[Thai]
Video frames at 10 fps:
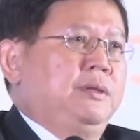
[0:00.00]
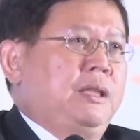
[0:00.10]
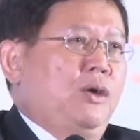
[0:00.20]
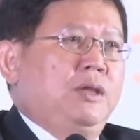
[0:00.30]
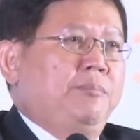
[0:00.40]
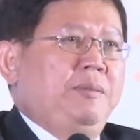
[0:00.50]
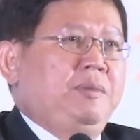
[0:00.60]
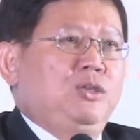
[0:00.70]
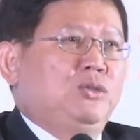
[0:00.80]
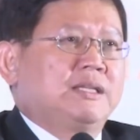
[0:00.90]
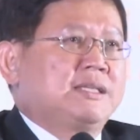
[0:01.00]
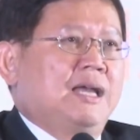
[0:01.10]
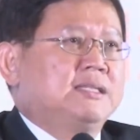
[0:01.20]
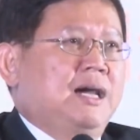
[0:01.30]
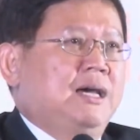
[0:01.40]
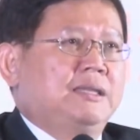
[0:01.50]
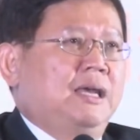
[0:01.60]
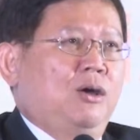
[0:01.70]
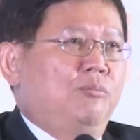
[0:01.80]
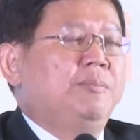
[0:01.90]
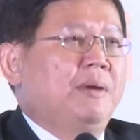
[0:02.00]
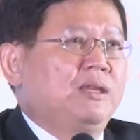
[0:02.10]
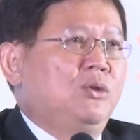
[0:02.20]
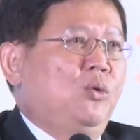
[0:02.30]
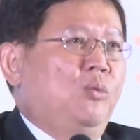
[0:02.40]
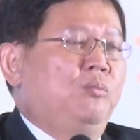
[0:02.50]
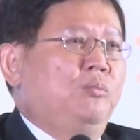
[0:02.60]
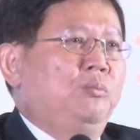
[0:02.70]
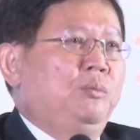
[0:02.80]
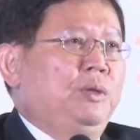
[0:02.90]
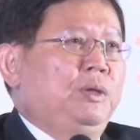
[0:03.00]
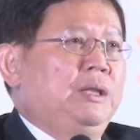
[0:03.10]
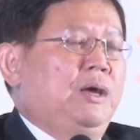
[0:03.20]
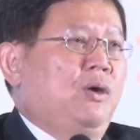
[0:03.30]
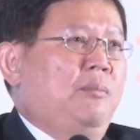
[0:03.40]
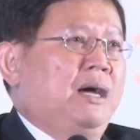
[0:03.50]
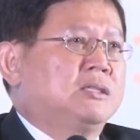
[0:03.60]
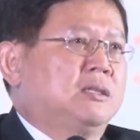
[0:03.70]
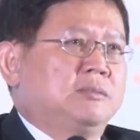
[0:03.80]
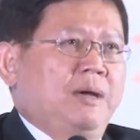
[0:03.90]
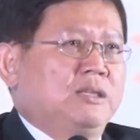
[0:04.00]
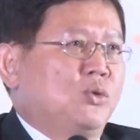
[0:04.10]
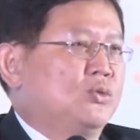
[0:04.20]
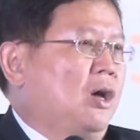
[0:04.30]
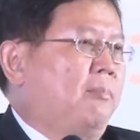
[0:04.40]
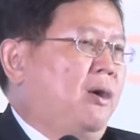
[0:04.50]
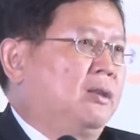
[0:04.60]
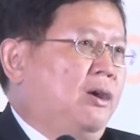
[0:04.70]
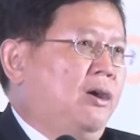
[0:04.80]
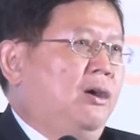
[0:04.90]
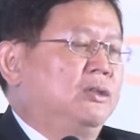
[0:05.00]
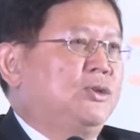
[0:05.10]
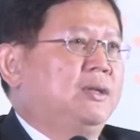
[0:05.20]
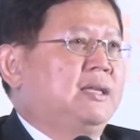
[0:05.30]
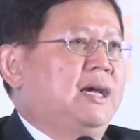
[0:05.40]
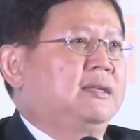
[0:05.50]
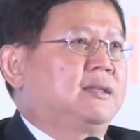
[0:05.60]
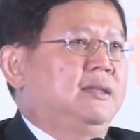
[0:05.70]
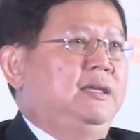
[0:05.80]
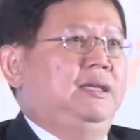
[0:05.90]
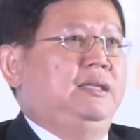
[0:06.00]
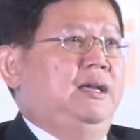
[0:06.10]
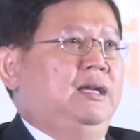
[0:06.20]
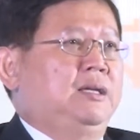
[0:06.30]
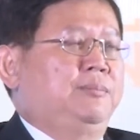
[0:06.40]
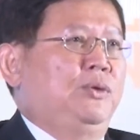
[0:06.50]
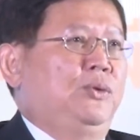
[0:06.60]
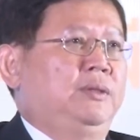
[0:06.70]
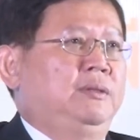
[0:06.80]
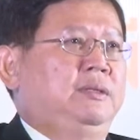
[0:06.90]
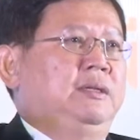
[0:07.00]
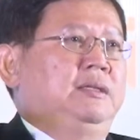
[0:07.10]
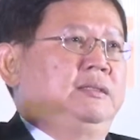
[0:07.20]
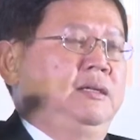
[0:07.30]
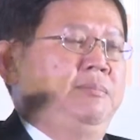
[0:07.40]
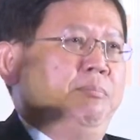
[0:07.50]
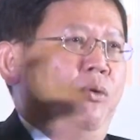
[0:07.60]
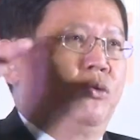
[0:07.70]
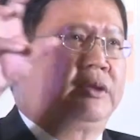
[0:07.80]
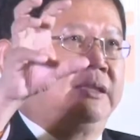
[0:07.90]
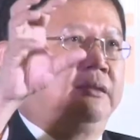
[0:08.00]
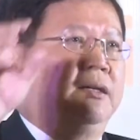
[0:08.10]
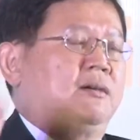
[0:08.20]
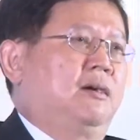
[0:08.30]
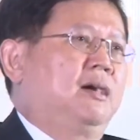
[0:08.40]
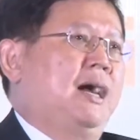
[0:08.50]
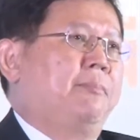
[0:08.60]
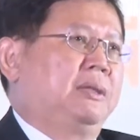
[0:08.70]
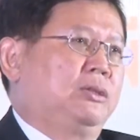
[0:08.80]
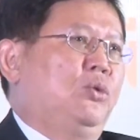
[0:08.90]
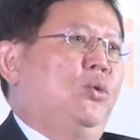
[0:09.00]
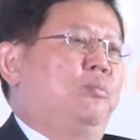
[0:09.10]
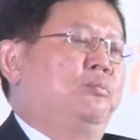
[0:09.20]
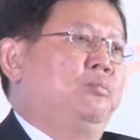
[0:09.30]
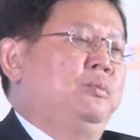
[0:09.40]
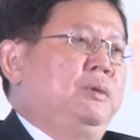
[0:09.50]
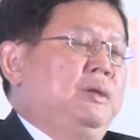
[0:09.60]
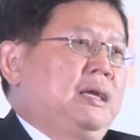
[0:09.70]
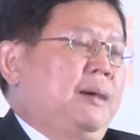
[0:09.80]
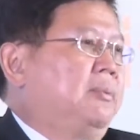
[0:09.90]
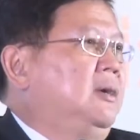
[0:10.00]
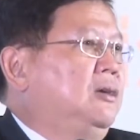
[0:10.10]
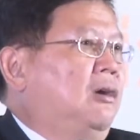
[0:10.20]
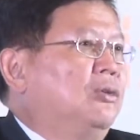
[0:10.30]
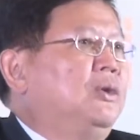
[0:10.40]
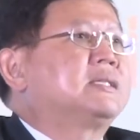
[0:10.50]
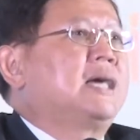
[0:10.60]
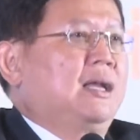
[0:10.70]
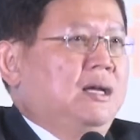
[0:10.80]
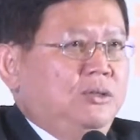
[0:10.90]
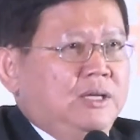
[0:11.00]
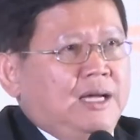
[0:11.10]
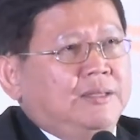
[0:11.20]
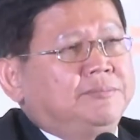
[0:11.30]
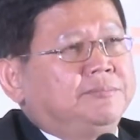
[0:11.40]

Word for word: เรายังไม่มียุทธศาสตร์ชาติ แต่เรามีปฏิรูป เราก็มามาสู่สปทจนกระทั่งตอนนี้ ในรัฐธรรมนูญถึงได้ผูกติดเรื่องของการปฏิรูปกับเรื่องของยุทธศาสตร์เข้าด้วยกัน